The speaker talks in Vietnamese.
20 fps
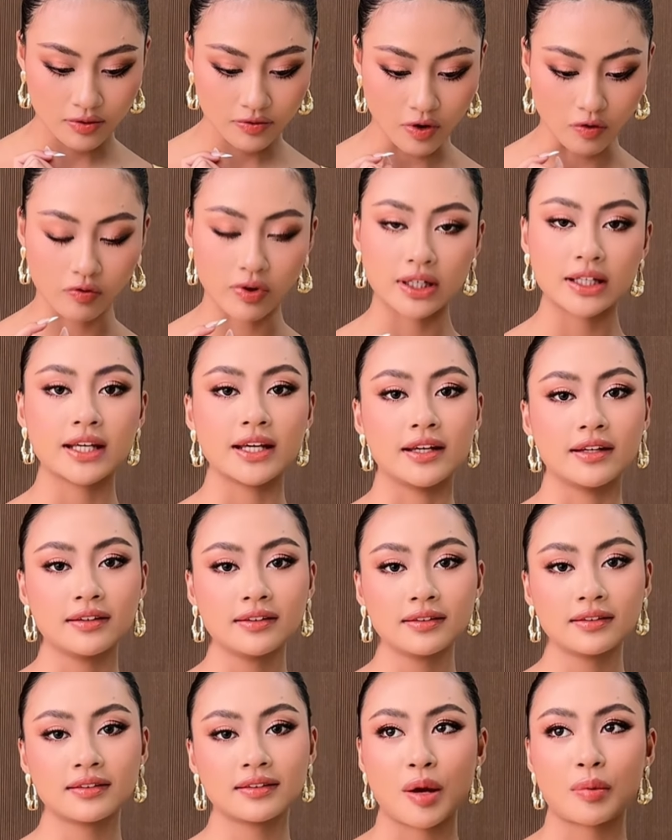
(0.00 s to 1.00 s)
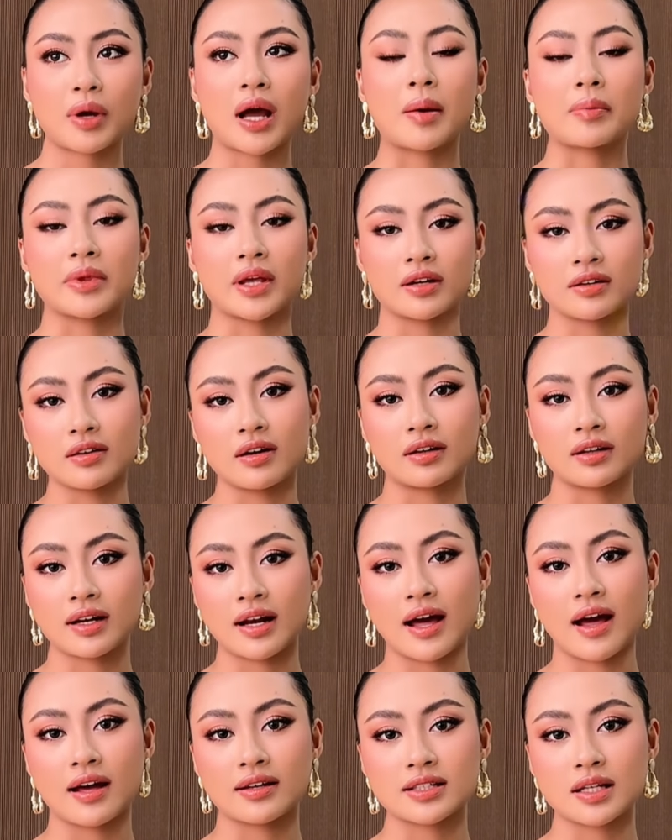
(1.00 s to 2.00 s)
phỏng vấn kín em cảm nhận được
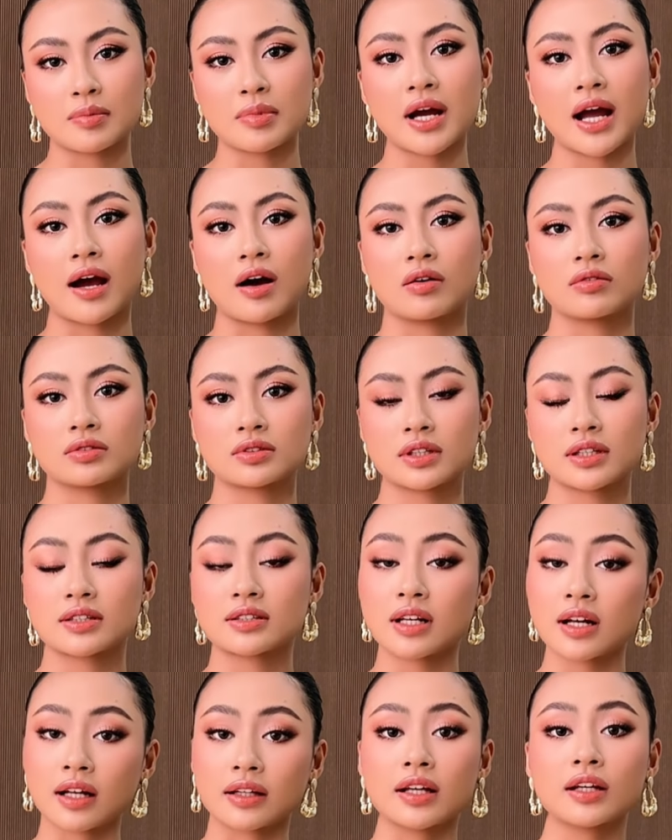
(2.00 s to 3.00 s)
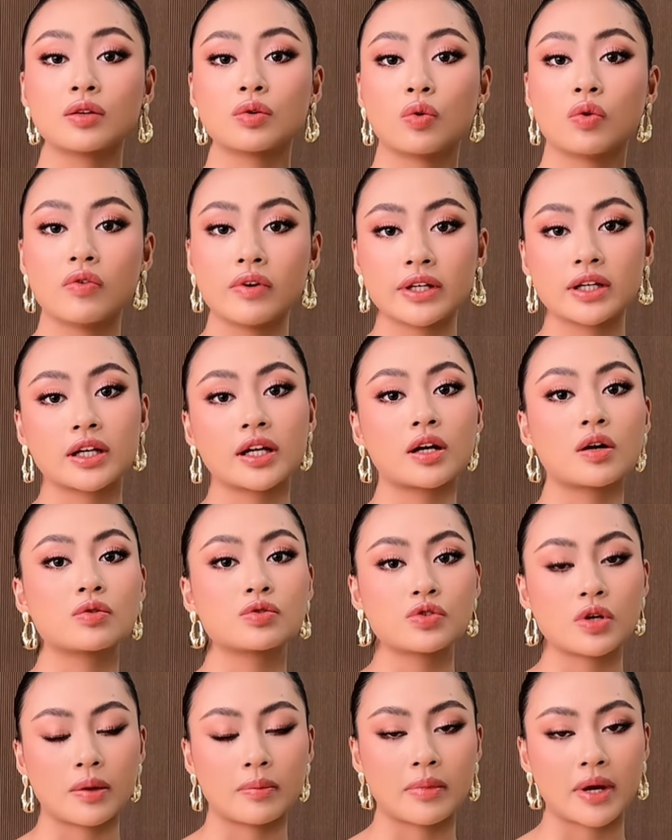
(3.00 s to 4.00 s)
là giám khảo rất là thích thú với những cái câu
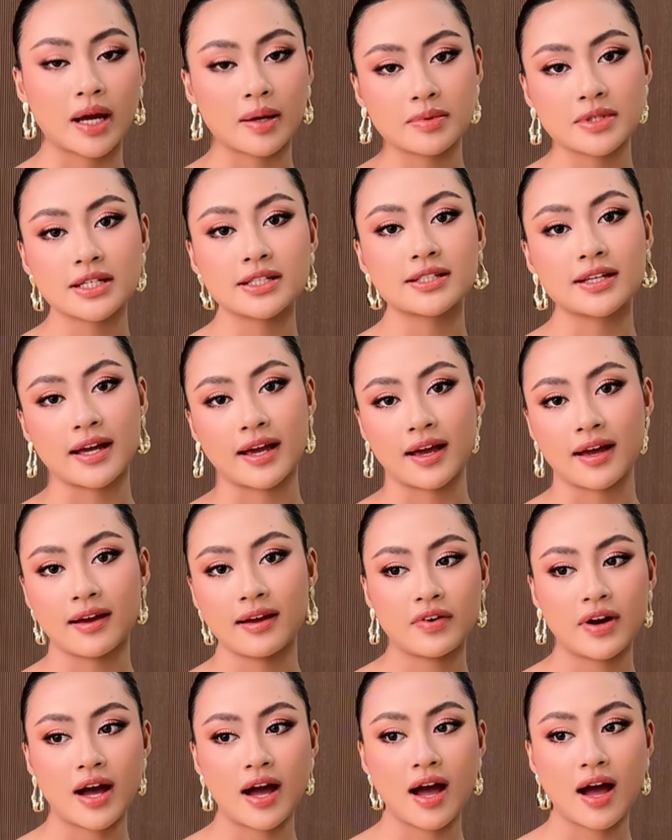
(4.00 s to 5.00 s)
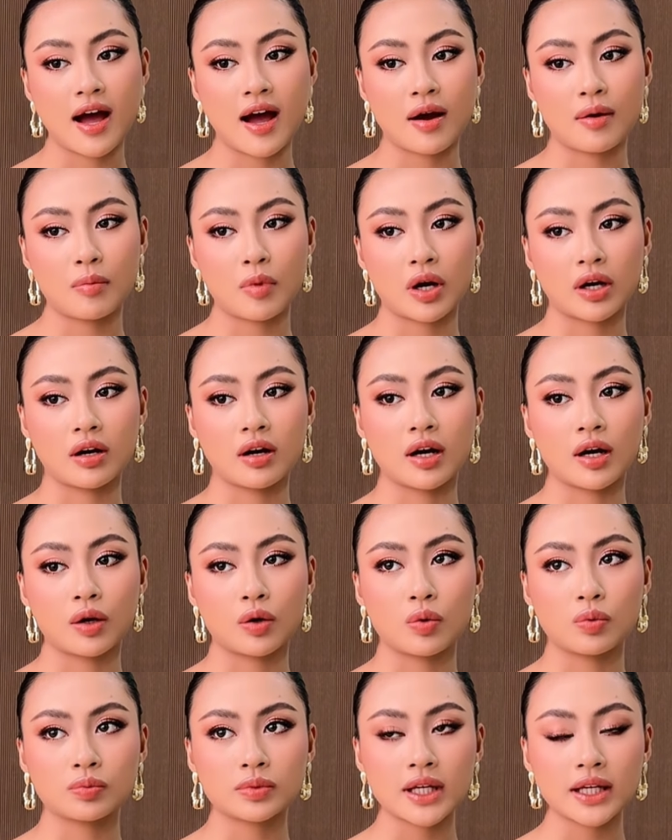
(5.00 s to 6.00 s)
chuyện mà em chia sẻ và mọi người
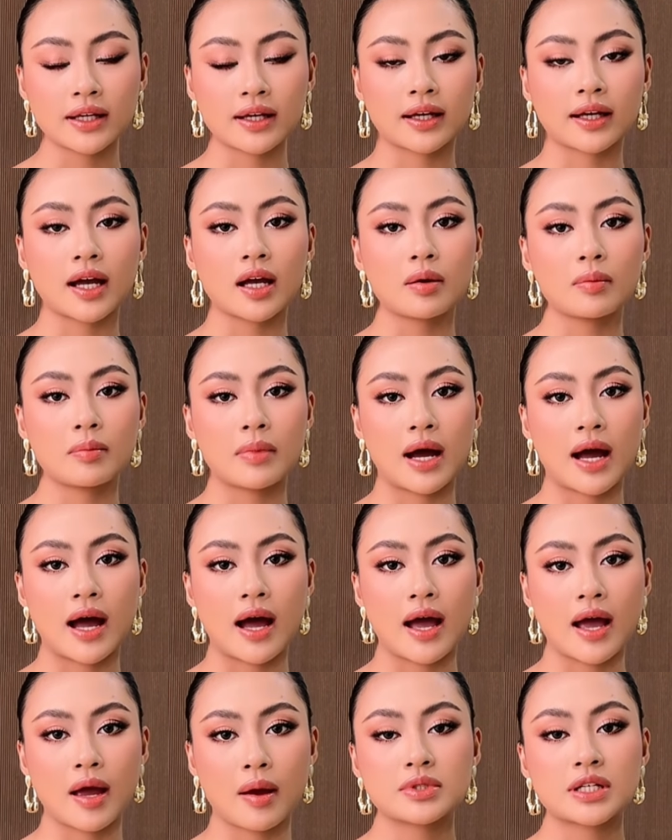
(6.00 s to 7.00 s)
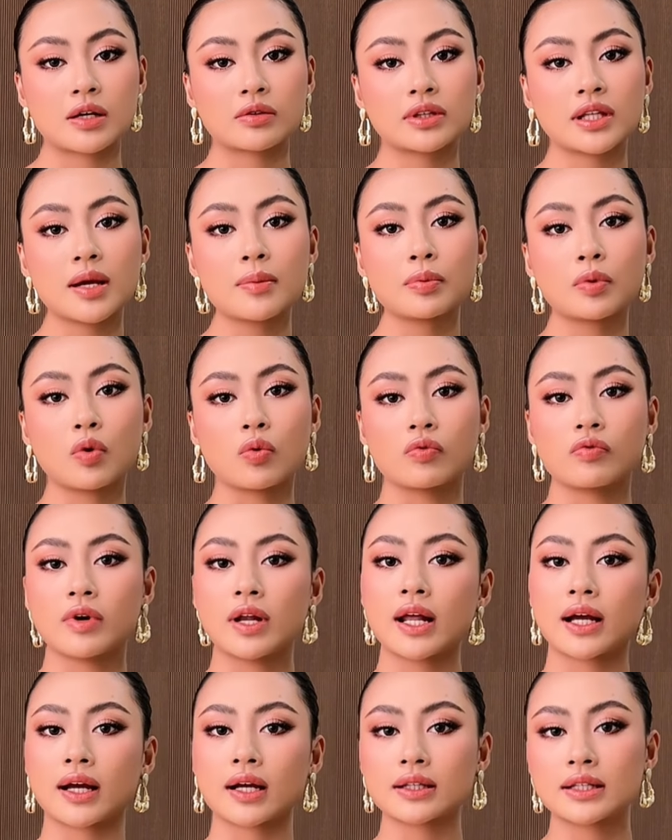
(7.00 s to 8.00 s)
cũng thích cái cách mà em giao tiếp cùng
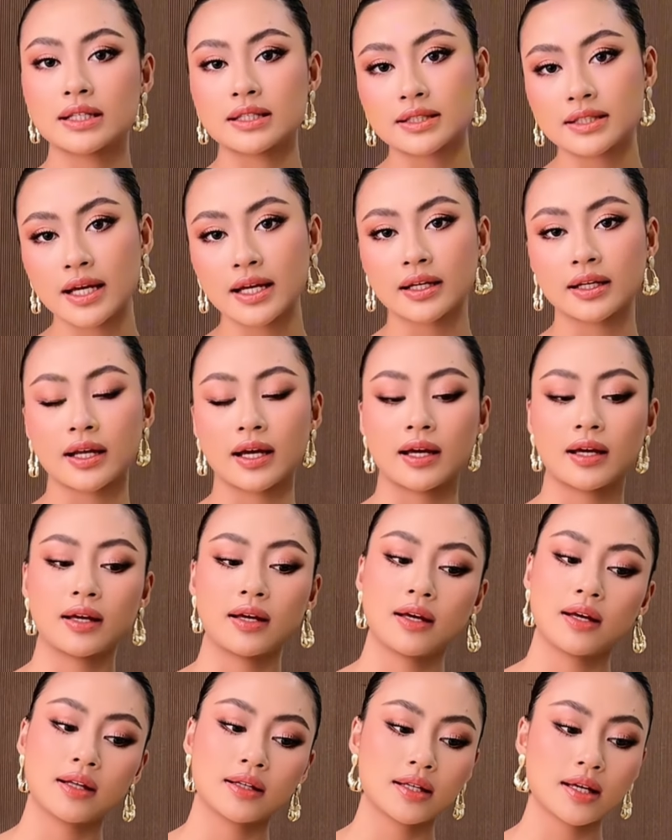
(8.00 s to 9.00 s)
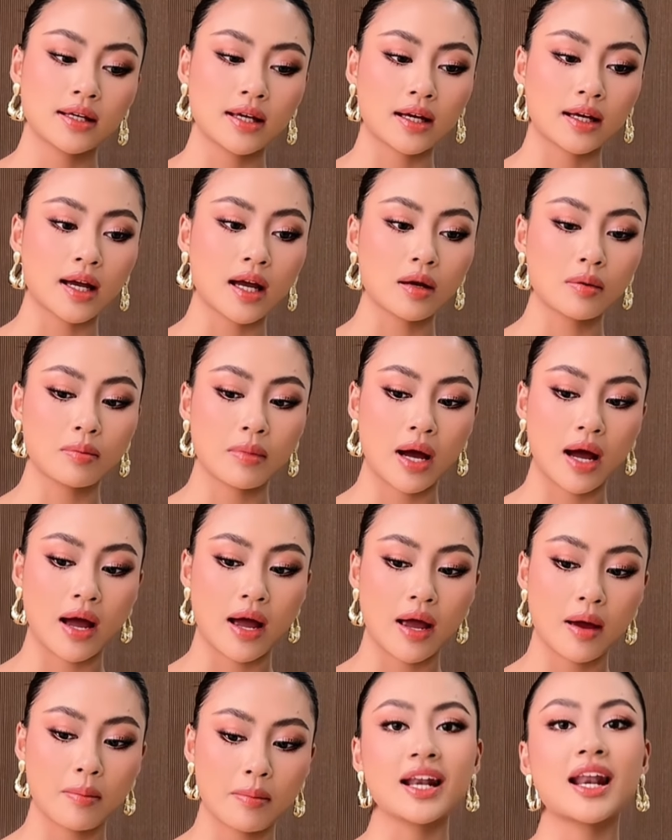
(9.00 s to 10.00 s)
với lại các thí sinh này thích cái cách mà
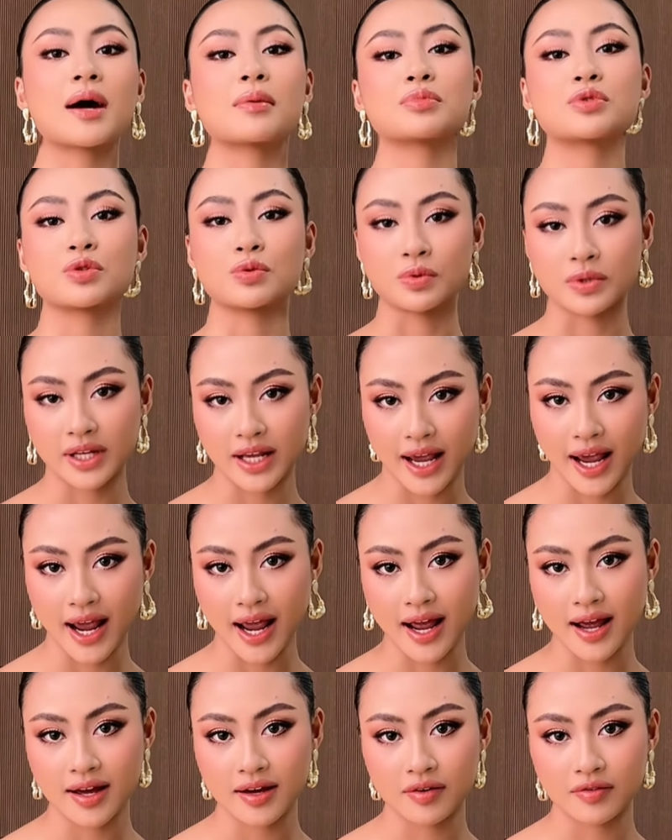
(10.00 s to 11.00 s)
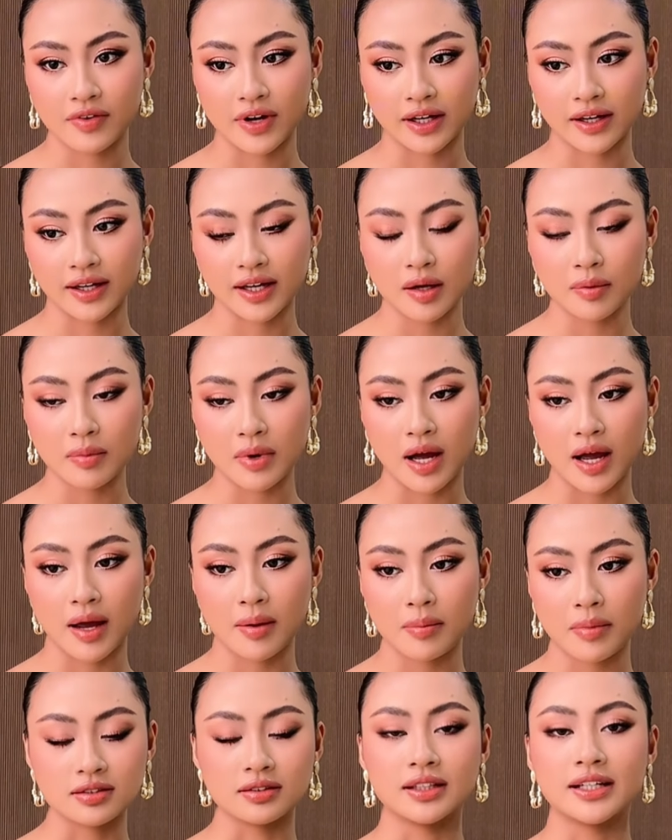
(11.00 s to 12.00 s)
em làm chủ nhà và cái cách mà
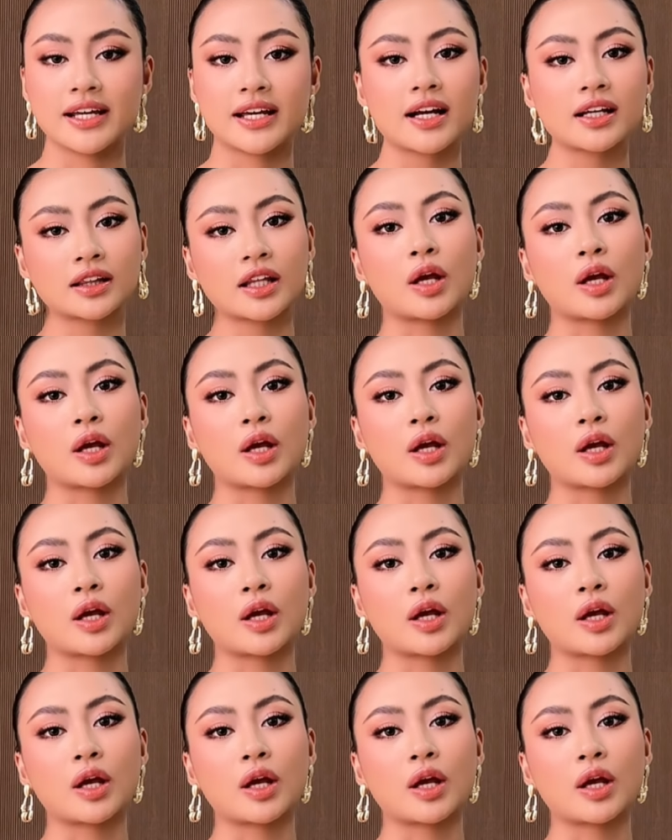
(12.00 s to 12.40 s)
em xử lý các